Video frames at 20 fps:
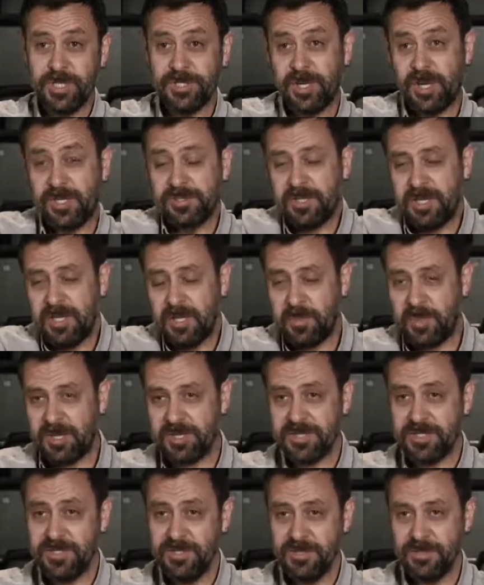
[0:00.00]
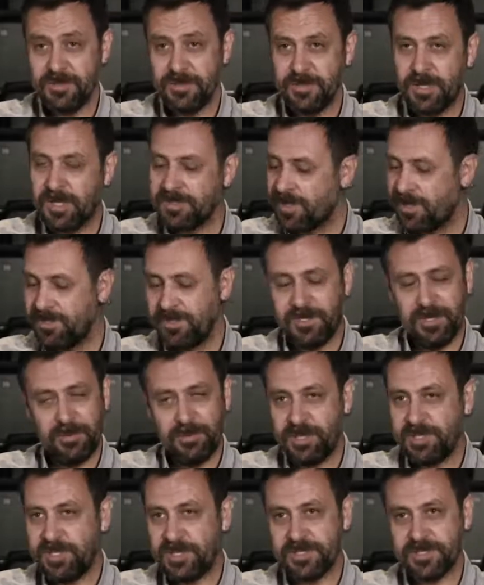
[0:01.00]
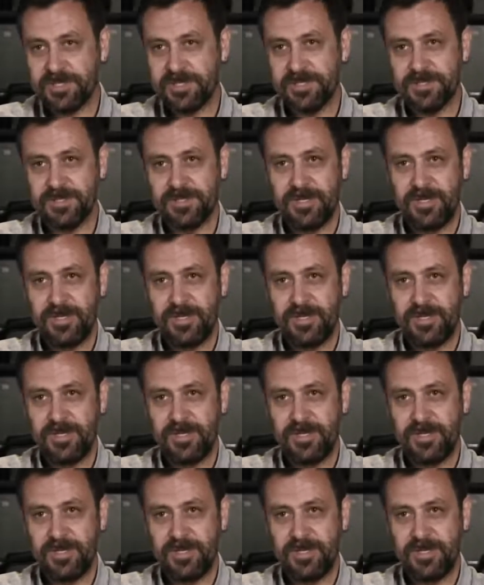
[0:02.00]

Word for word: Ya da hata yaparsın, hatanı da kabul edersin.